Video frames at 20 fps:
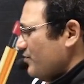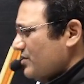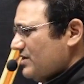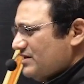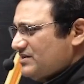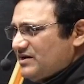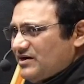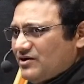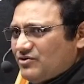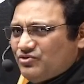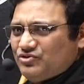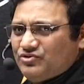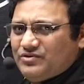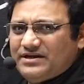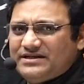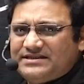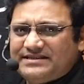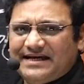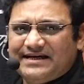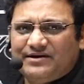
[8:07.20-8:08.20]
पूरी थारो जो
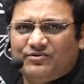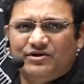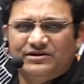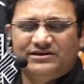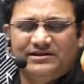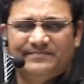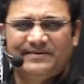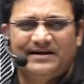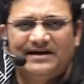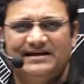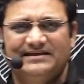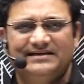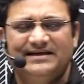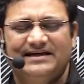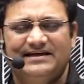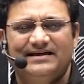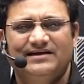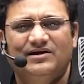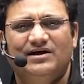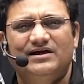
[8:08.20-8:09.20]
है साइकोलॉजी पढ़ाई
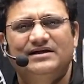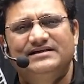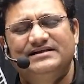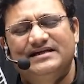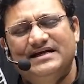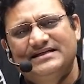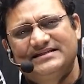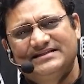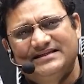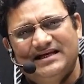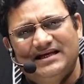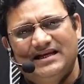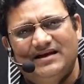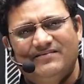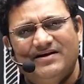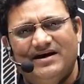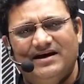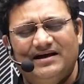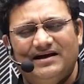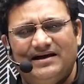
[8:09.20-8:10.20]
जाएगी या इसके
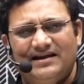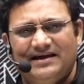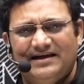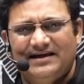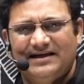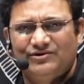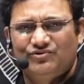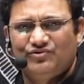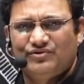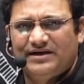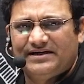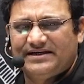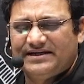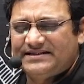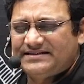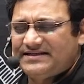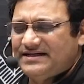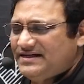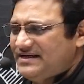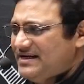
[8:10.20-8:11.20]
अलावा अलग अलग
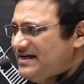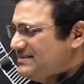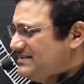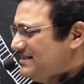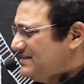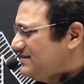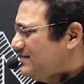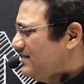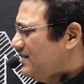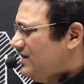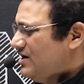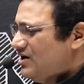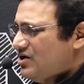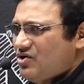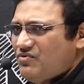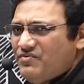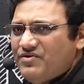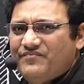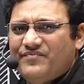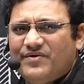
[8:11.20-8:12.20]
एजुकेटर्स की क्लासेस
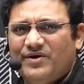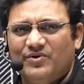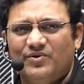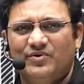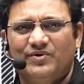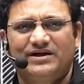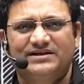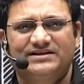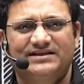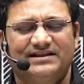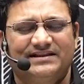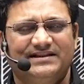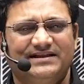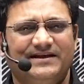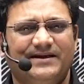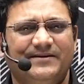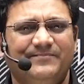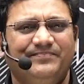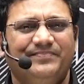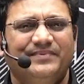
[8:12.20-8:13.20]
को भी फॉलो कर
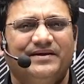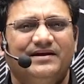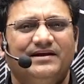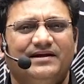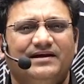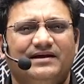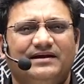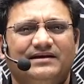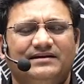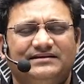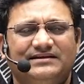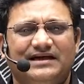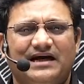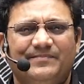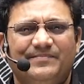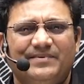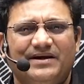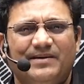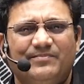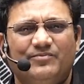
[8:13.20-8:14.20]
सकते हैं
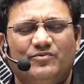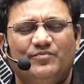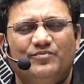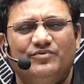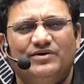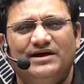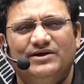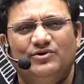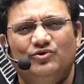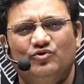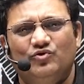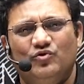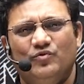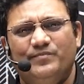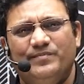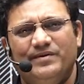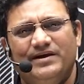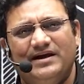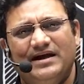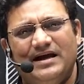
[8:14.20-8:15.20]
जहाँ पे आपको पूरा
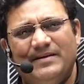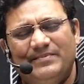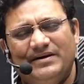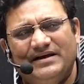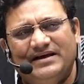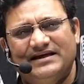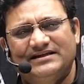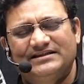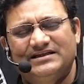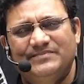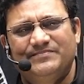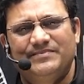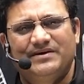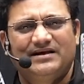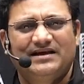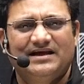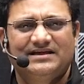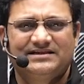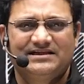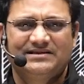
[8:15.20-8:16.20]
यूट्यूब पे एप्लीकेशन पे
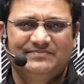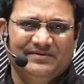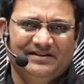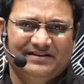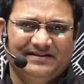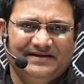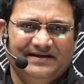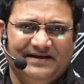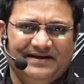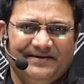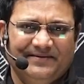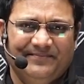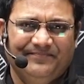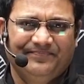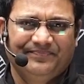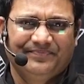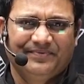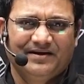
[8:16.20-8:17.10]
क्लासेस मिलती रहेंगी